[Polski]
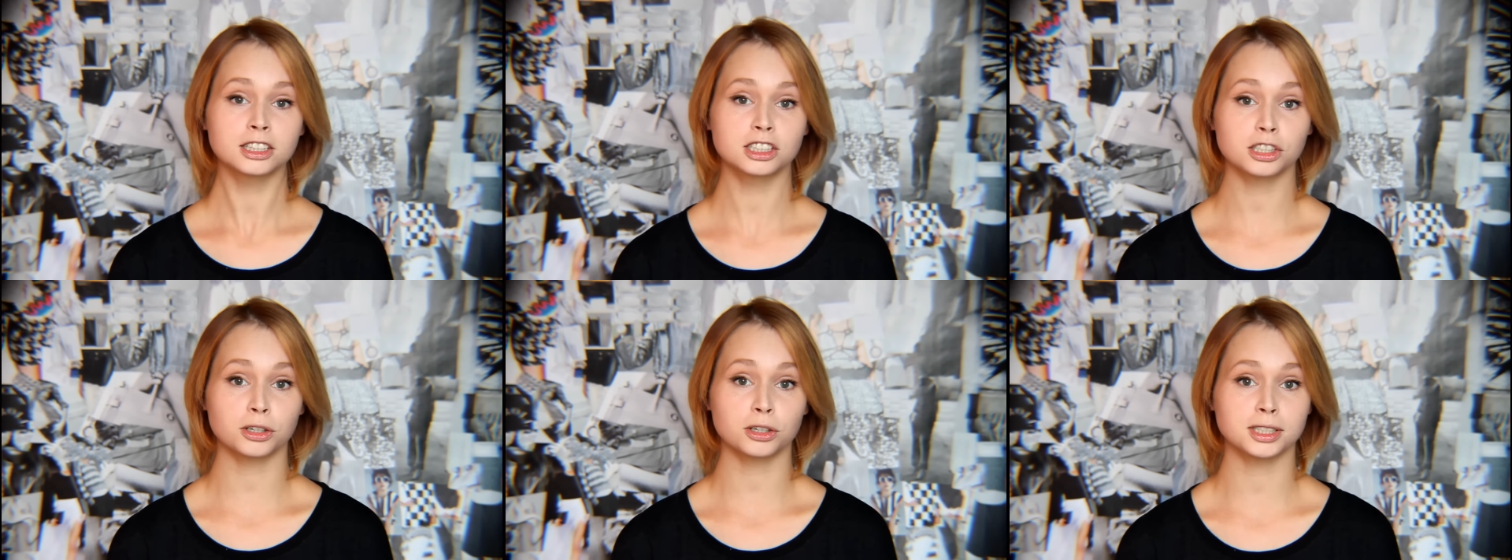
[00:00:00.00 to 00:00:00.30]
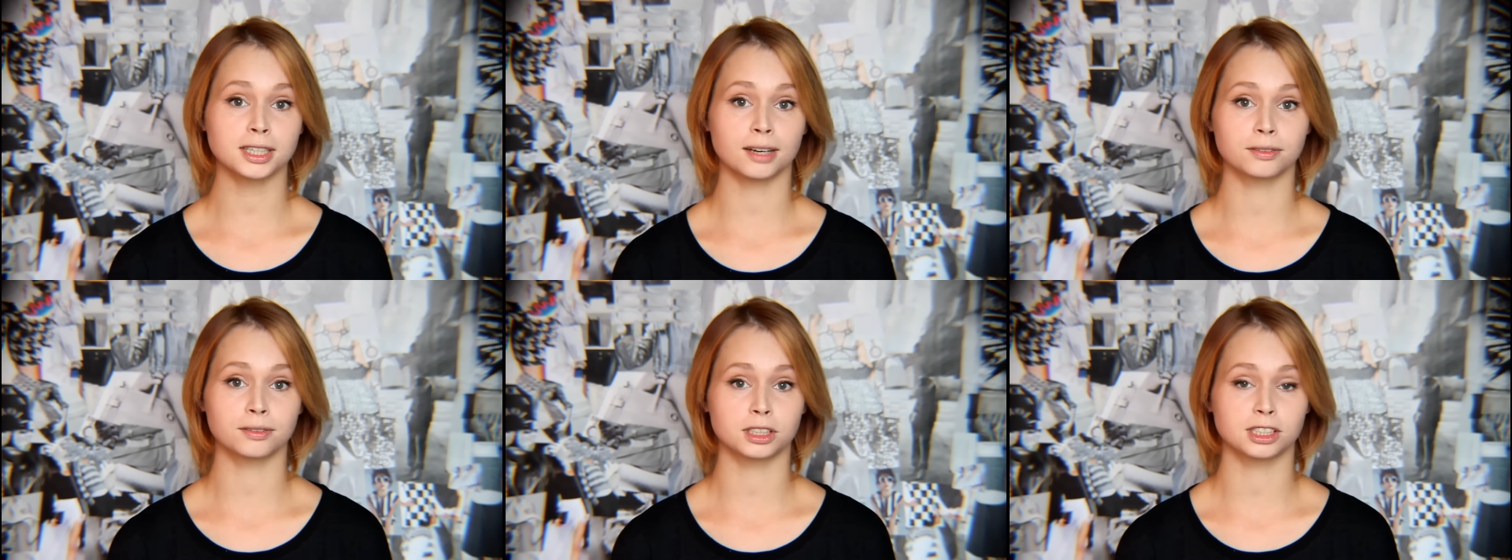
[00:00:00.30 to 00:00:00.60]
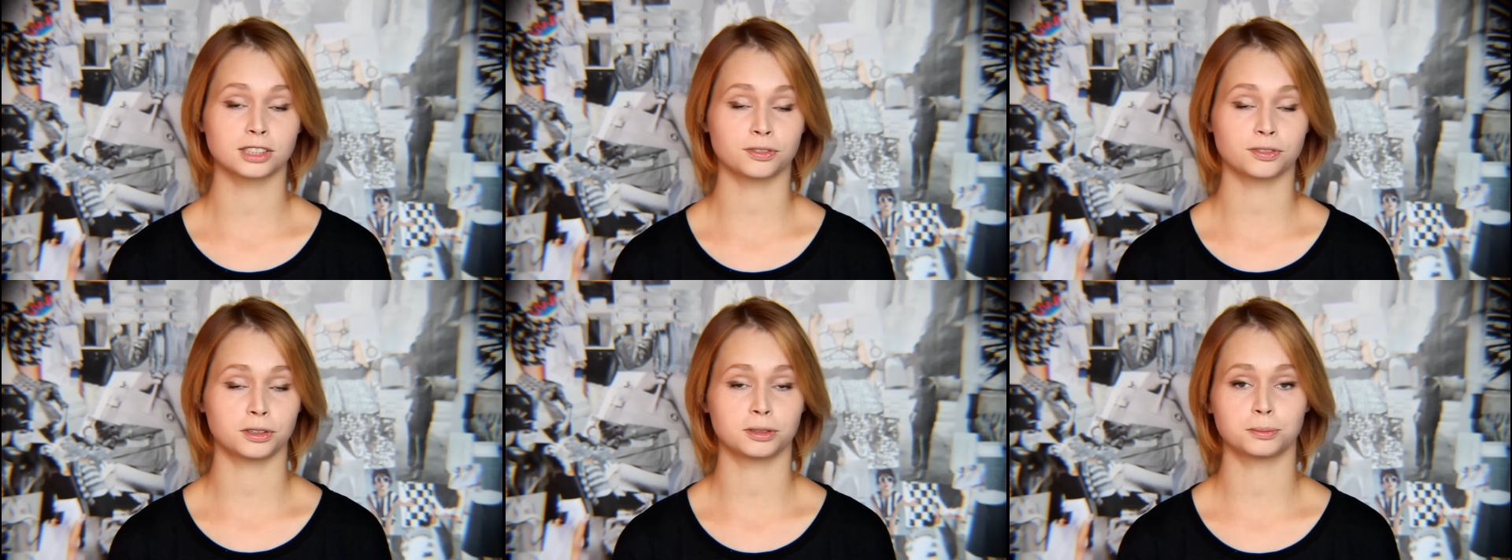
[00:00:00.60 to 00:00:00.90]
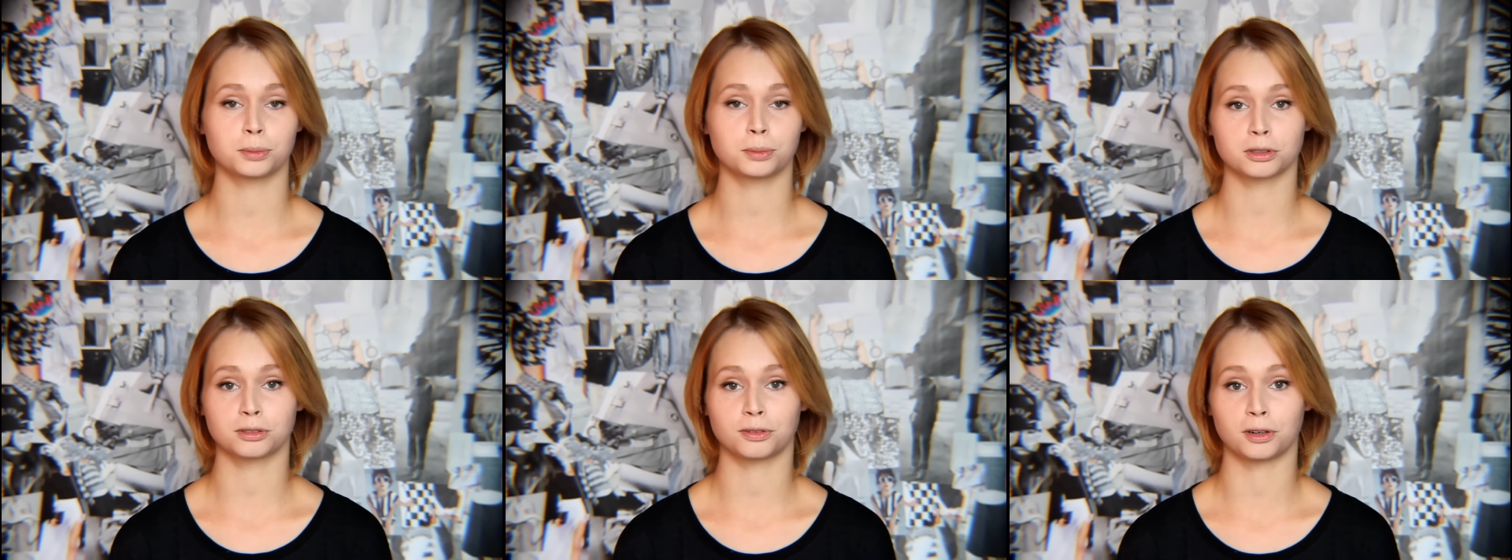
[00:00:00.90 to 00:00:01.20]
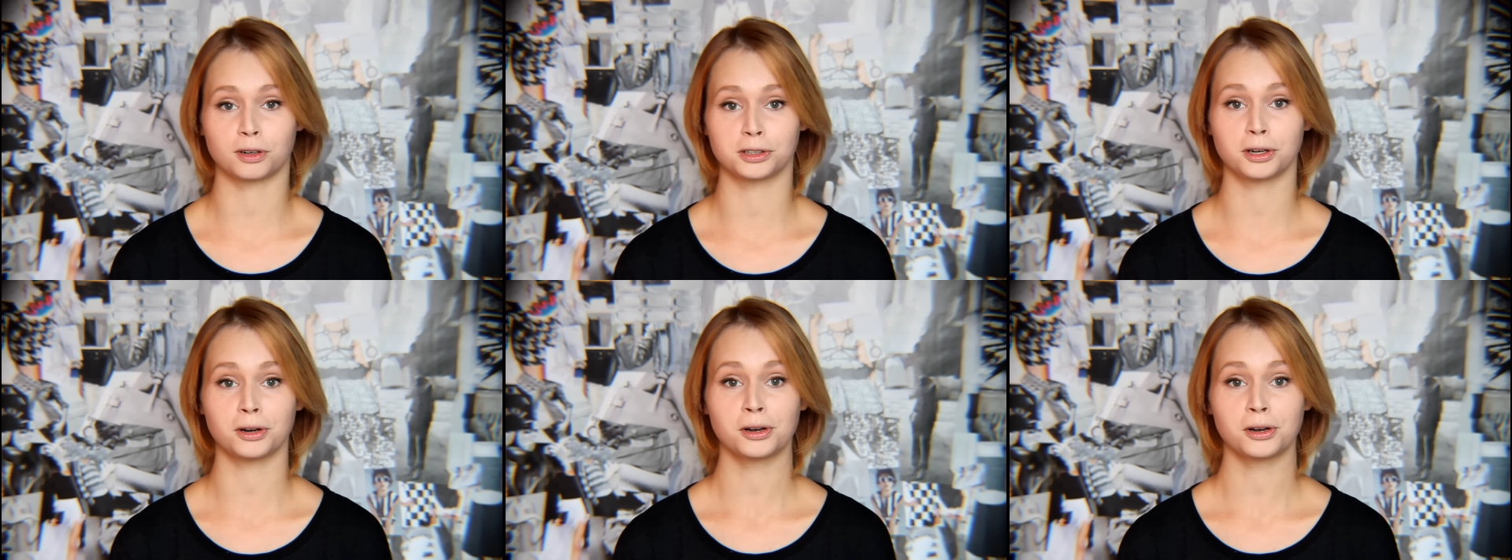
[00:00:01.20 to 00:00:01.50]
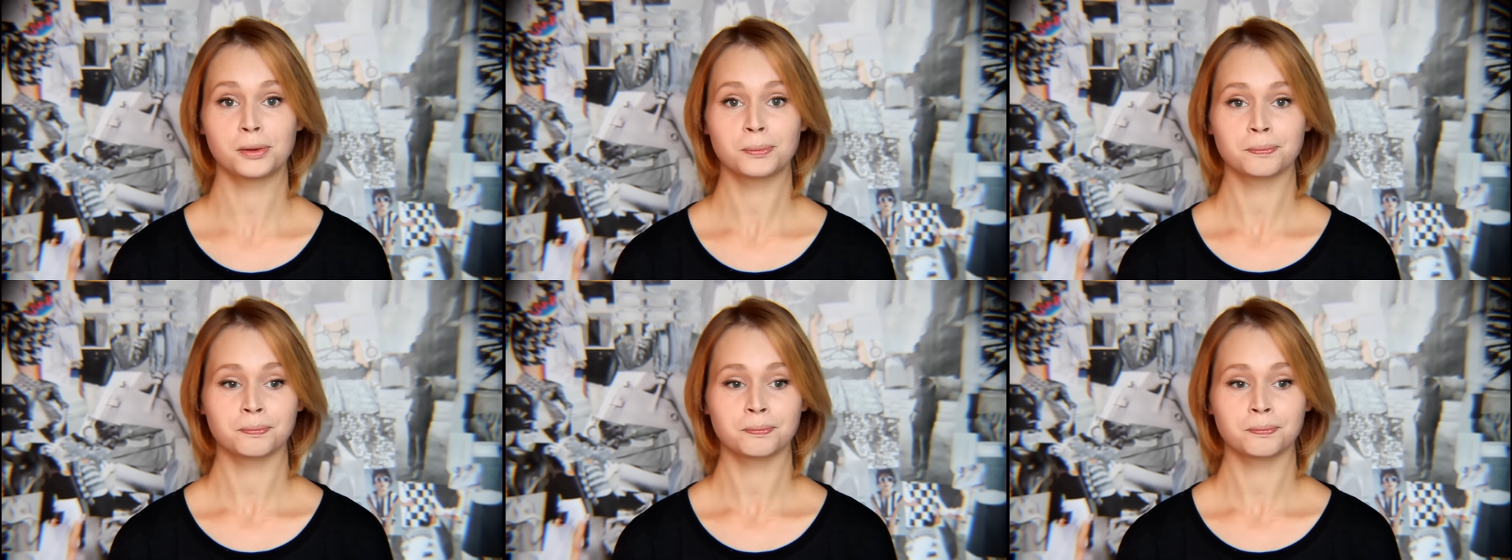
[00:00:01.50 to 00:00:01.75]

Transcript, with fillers: co zawrzeć w swoim portfolio,